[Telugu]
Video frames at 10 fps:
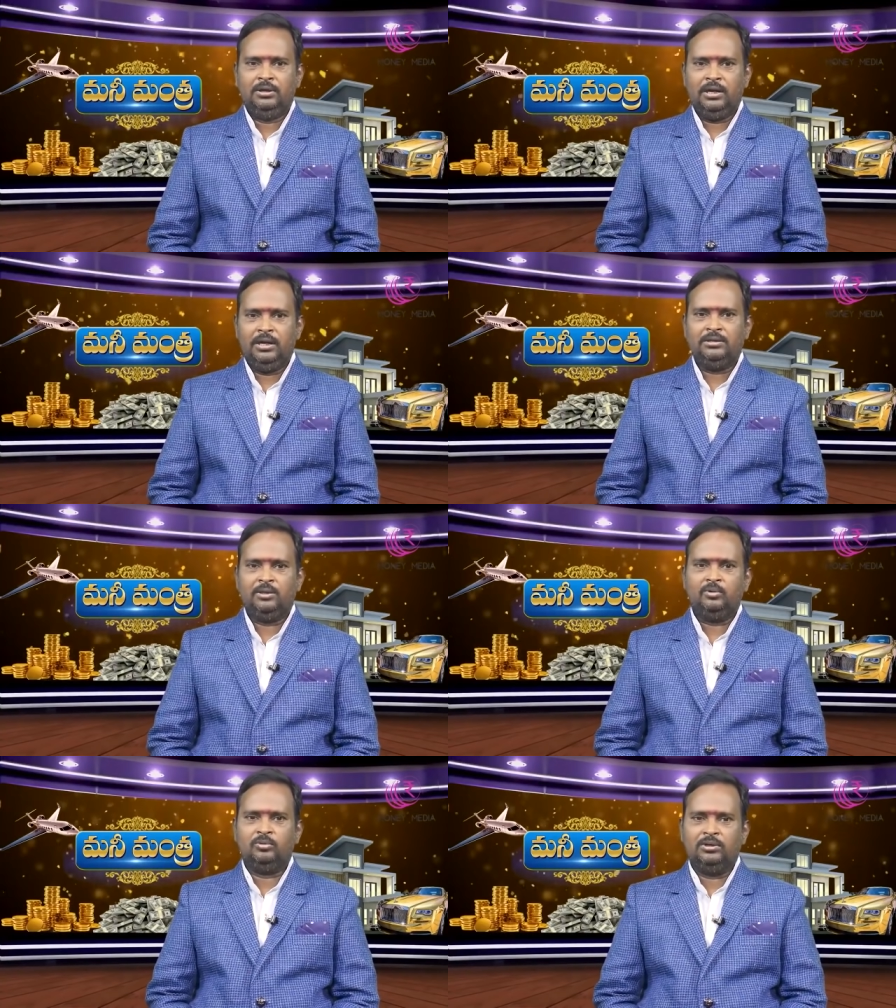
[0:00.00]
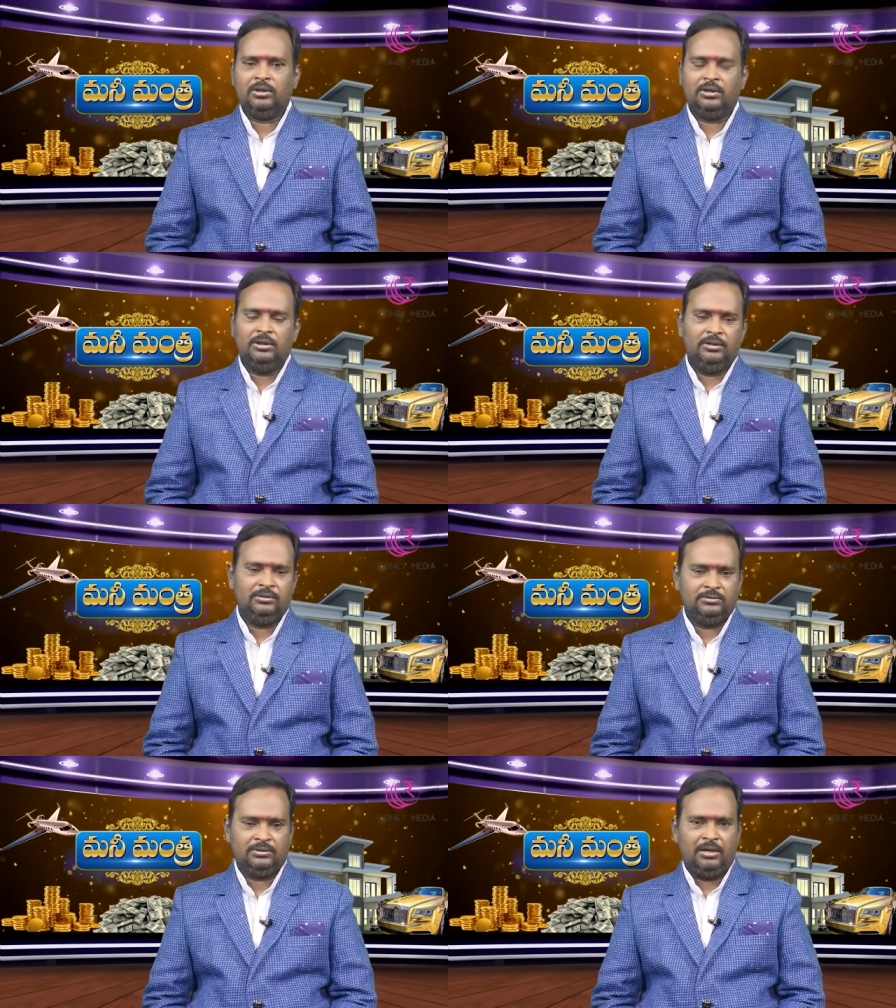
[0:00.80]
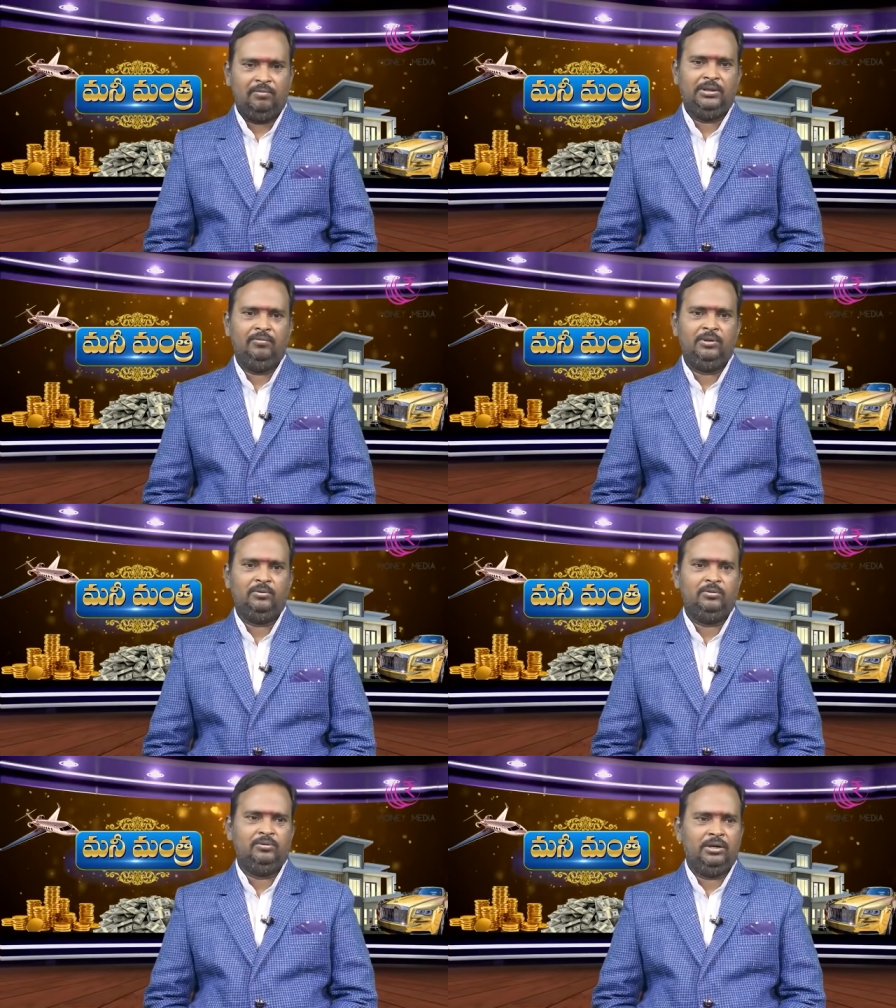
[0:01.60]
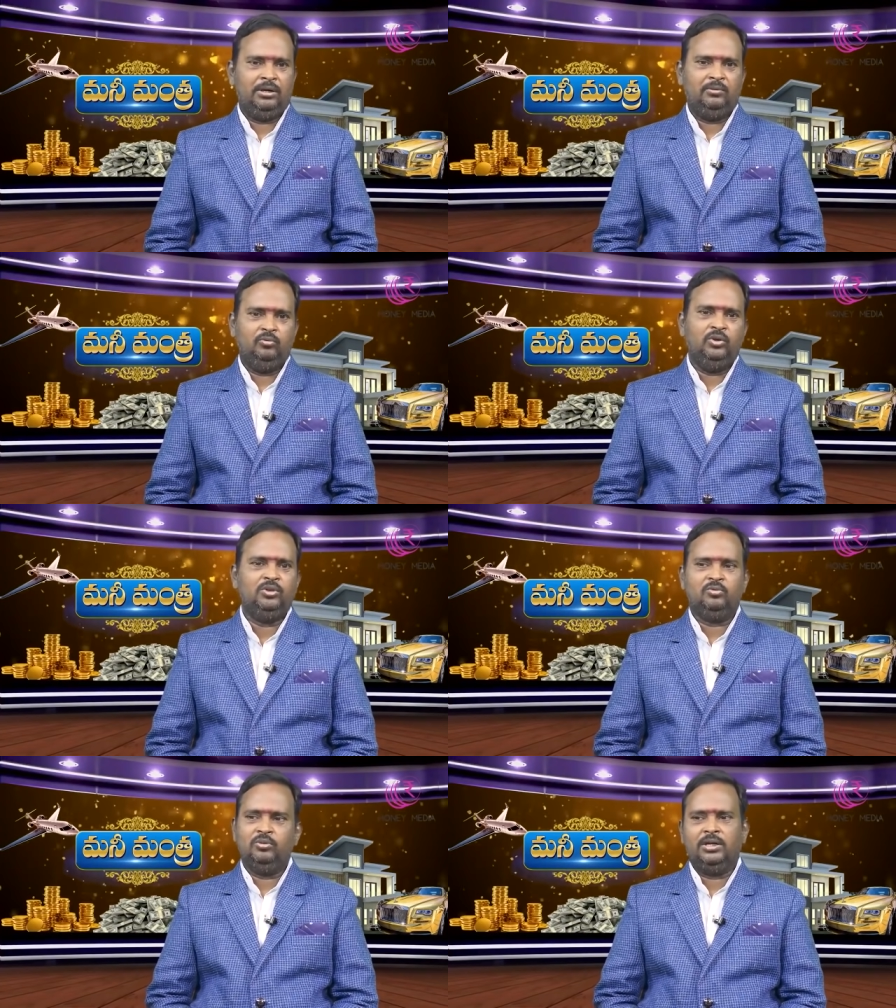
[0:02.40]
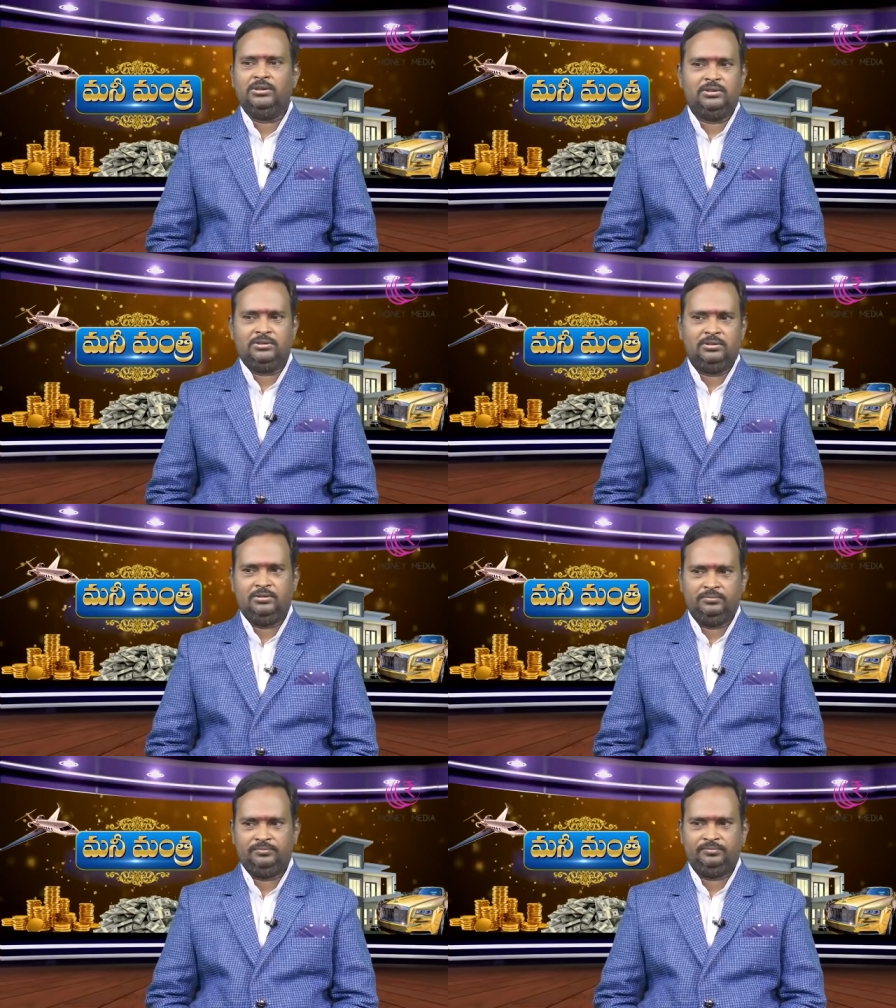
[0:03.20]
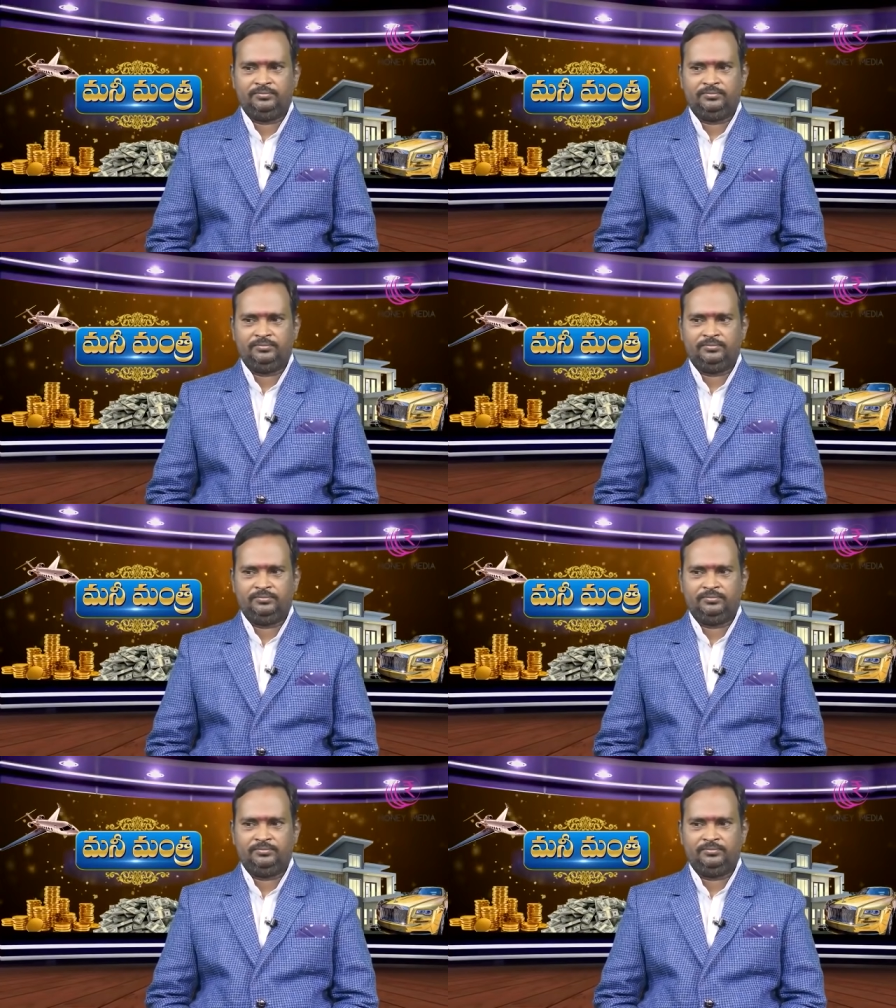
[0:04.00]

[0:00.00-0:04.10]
ఇక్కడ ఏం జరుగుతుందంటే చాలామంది ఏమనుకుంటున్నారంటే ఊహించుకుంటే అది చేస్తుంది